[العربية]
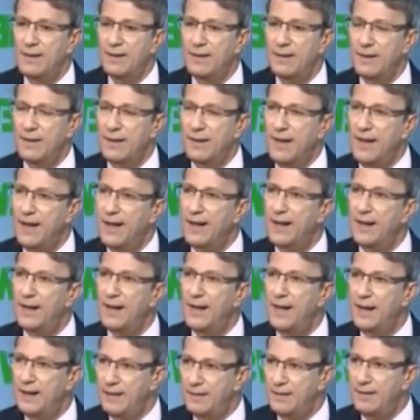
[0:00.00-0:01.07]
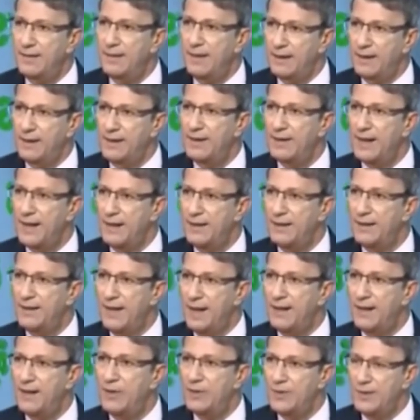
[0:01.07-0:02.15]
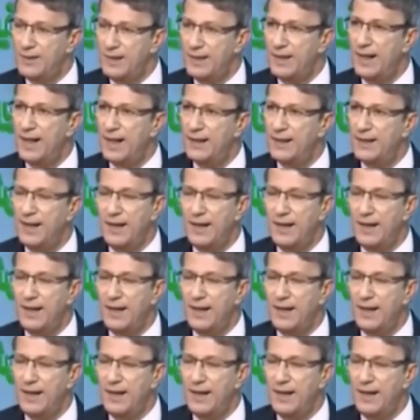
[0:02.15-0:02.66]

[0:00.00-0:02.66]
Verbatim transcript: الحاله حاله الاقتصاد نتاعنا والصناعه